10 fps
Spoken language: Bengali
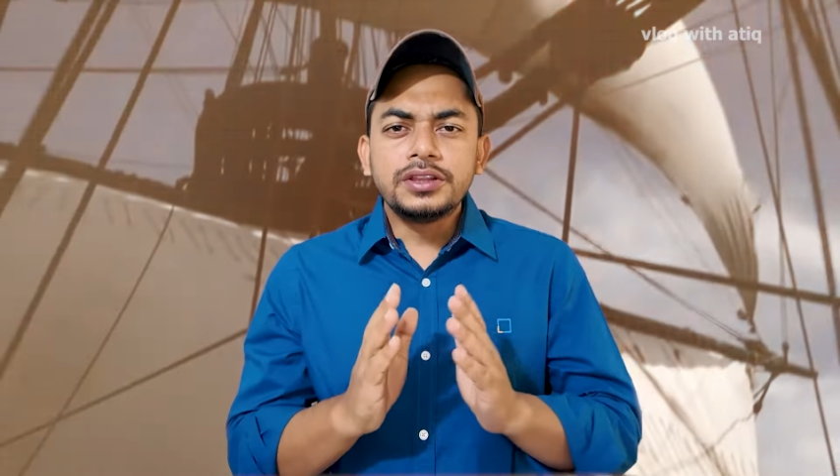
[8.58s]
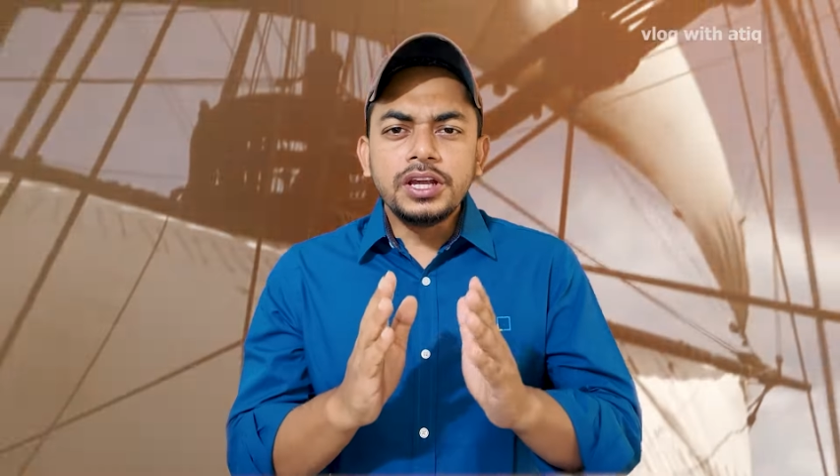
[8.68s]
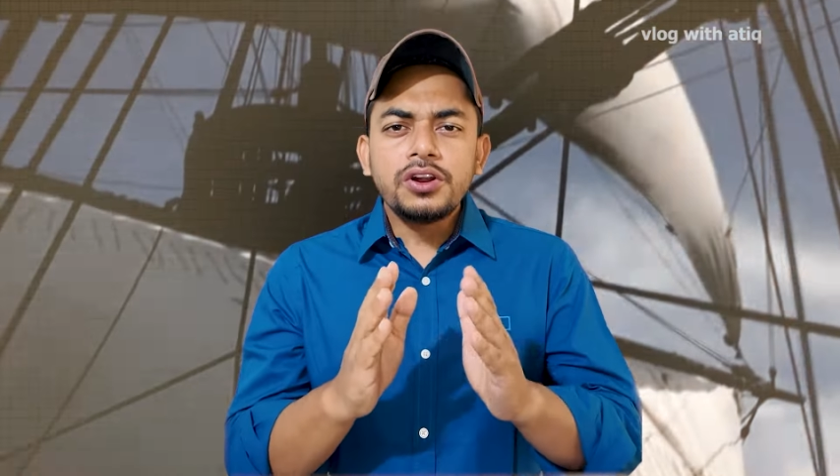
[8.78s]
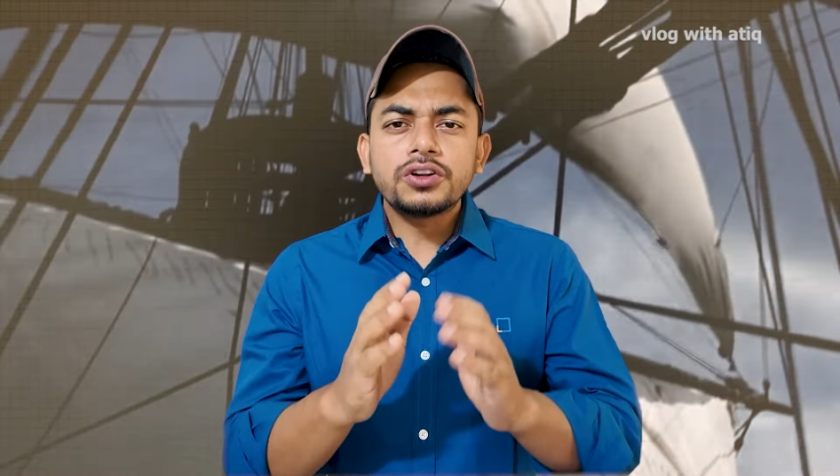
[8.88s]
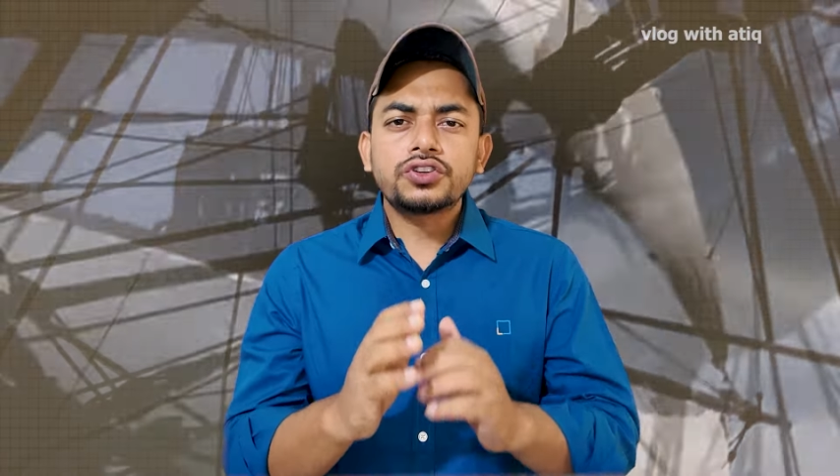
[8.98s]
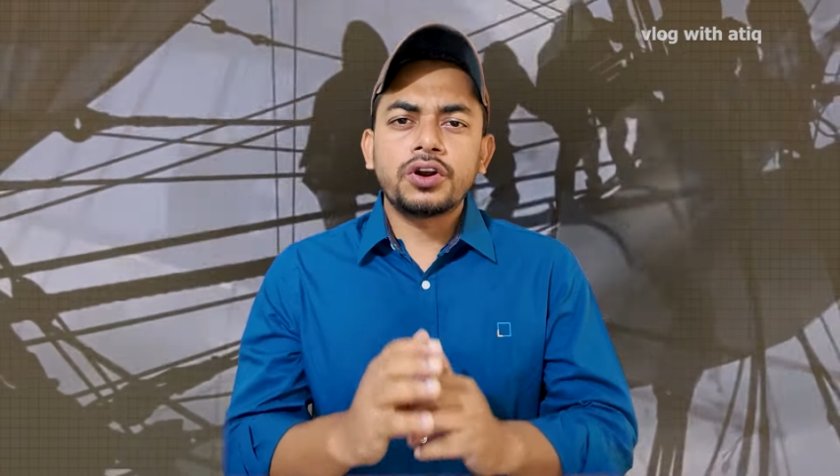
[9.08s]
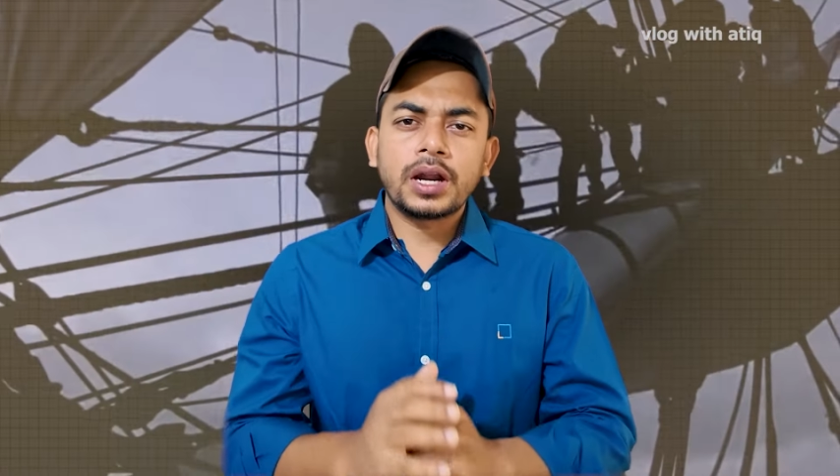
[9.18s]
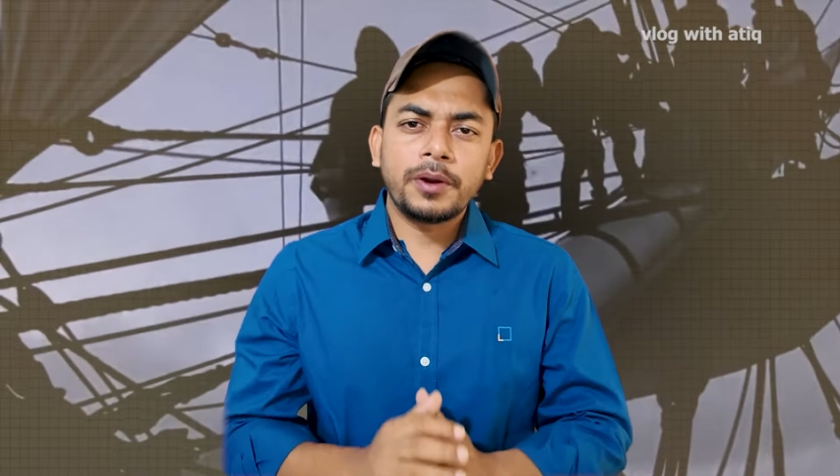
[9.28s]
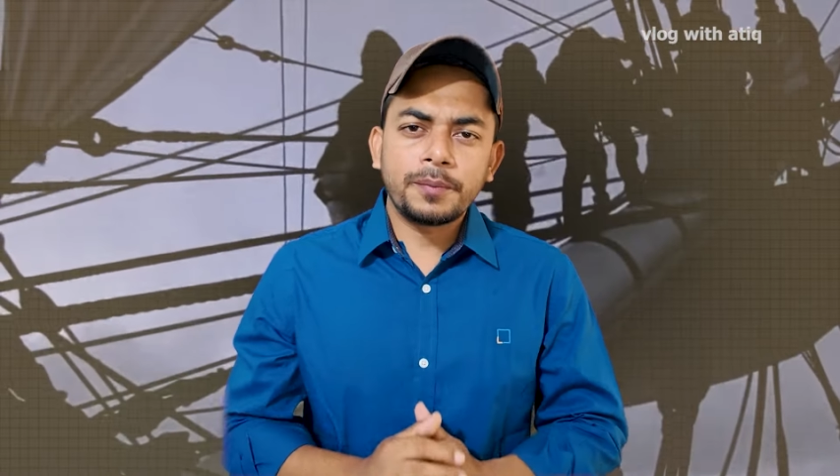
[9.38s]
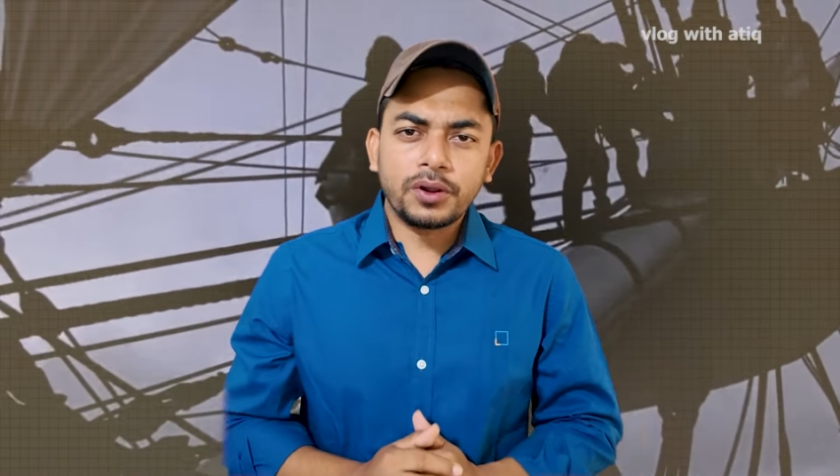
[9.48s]
দীর্ঘ
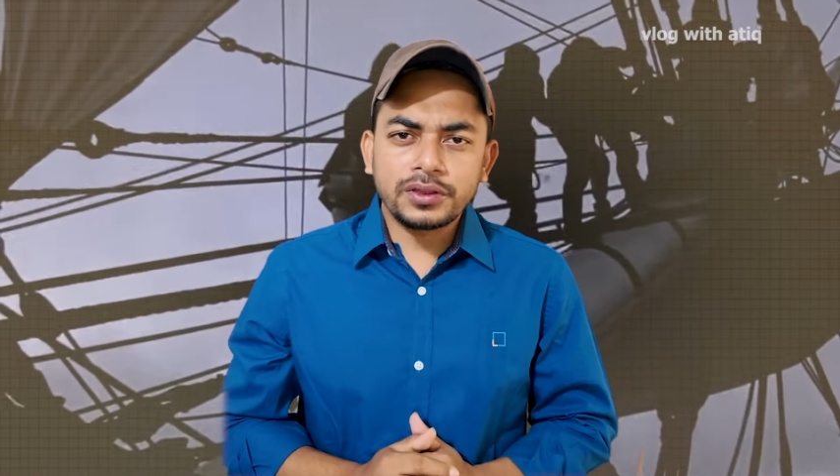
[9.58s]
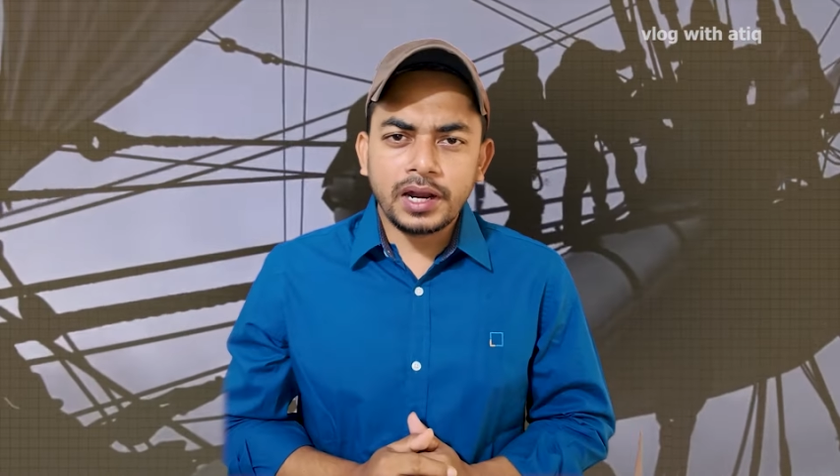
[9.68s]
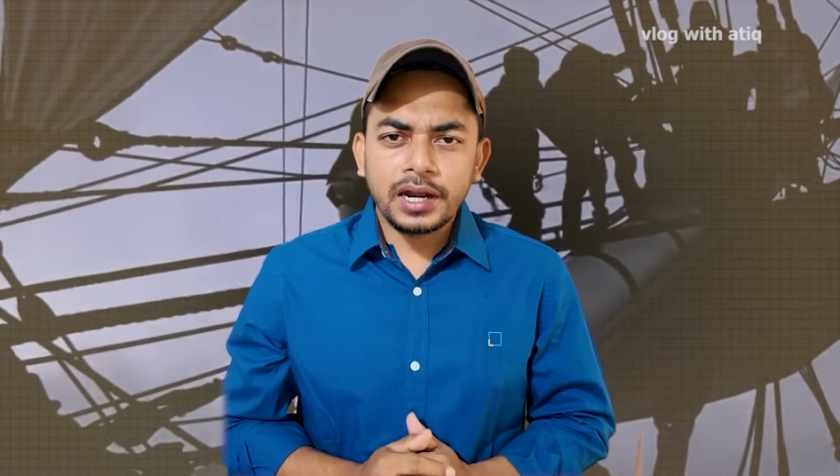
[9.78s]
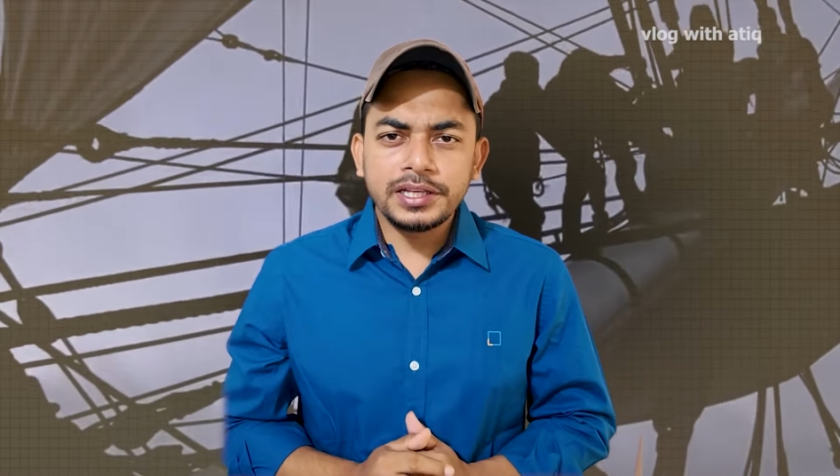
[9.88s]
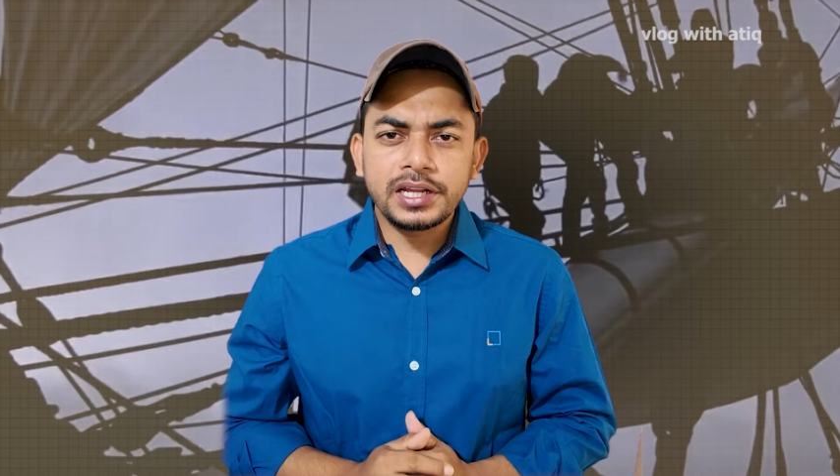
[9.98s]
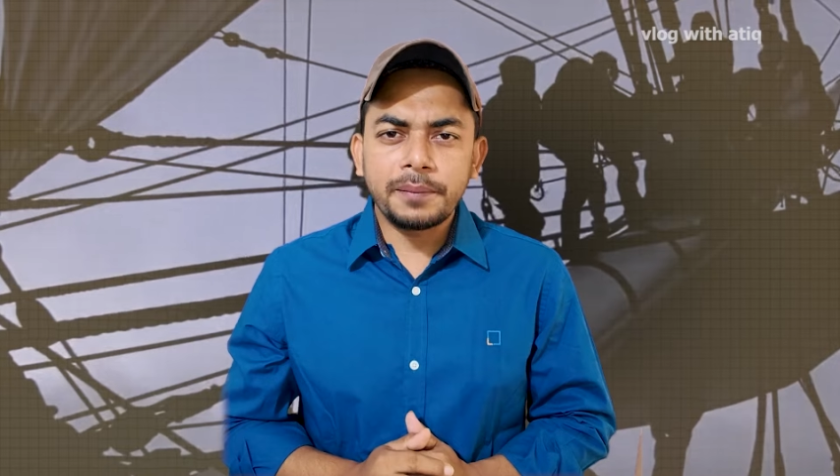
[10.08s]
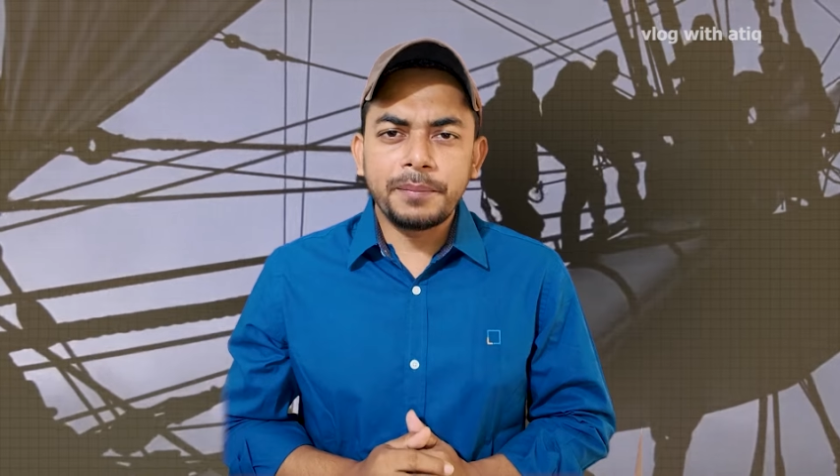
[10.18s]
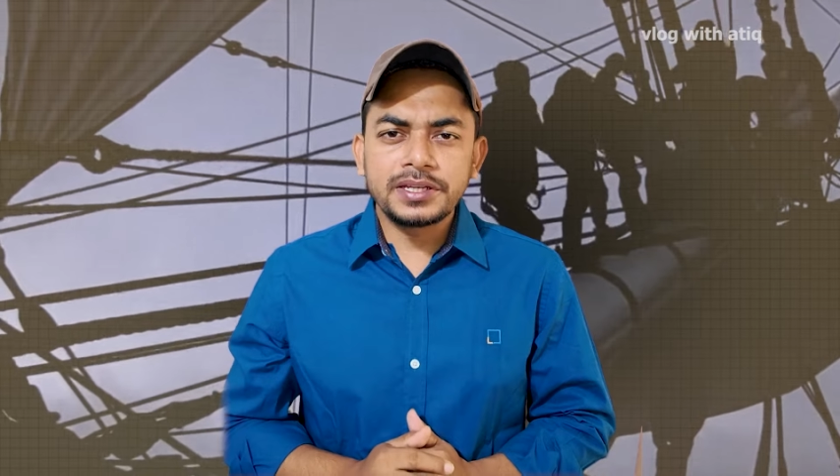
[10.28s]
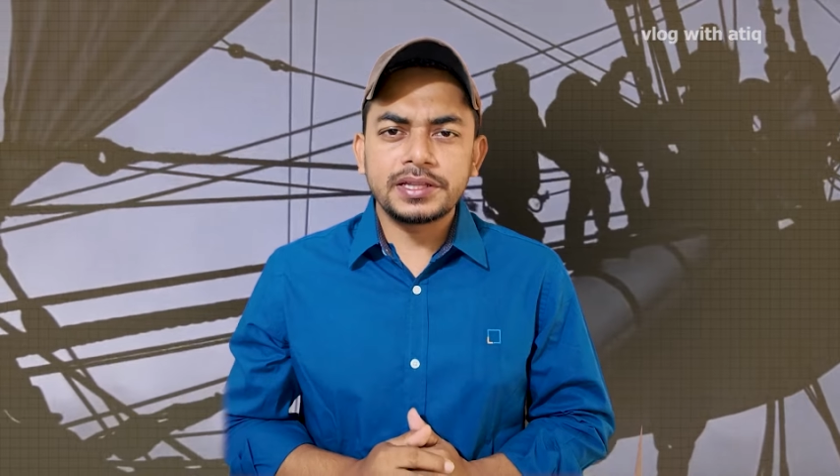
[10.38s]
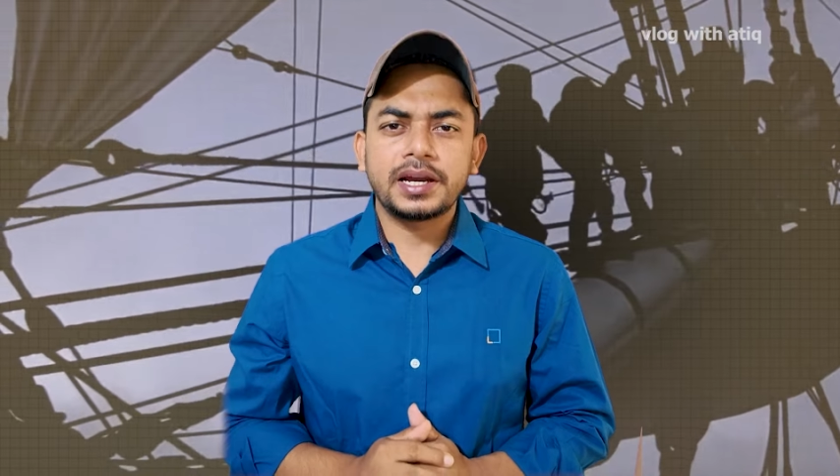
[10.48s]
সংগ্রামের পর তারা নিজেরা
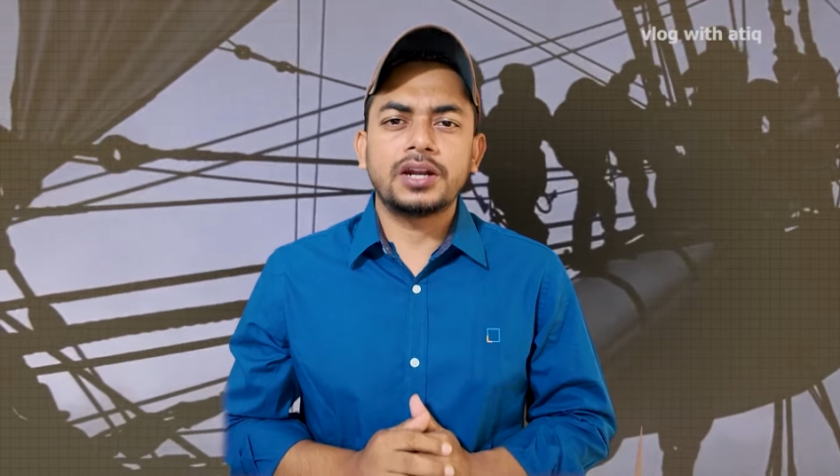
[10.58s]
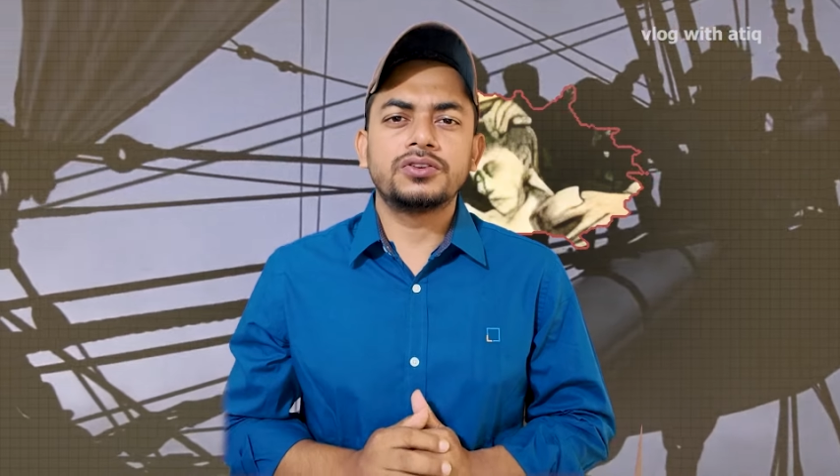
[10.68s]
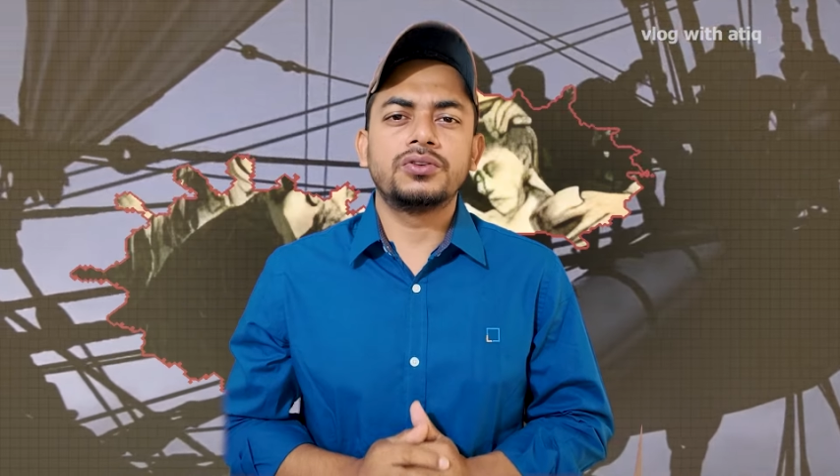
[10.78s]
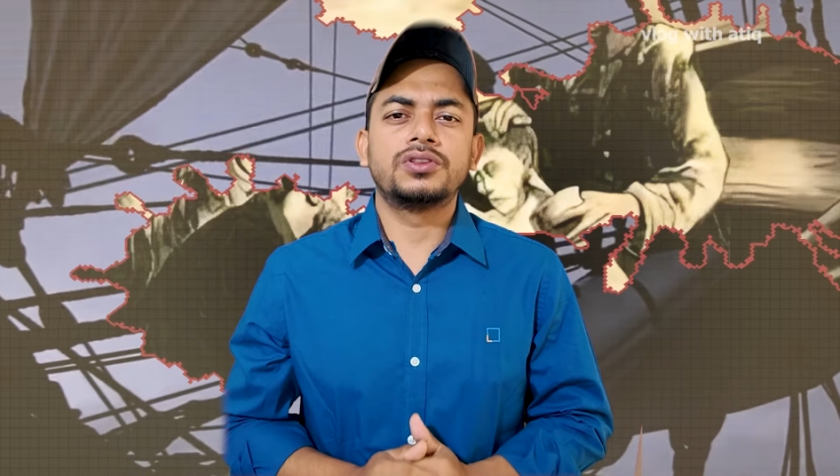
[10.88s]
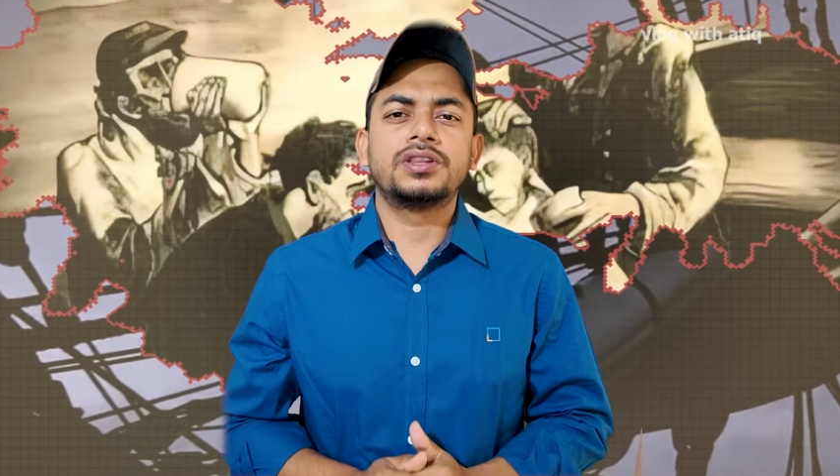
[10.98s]
বেঁচে থাকার জন্য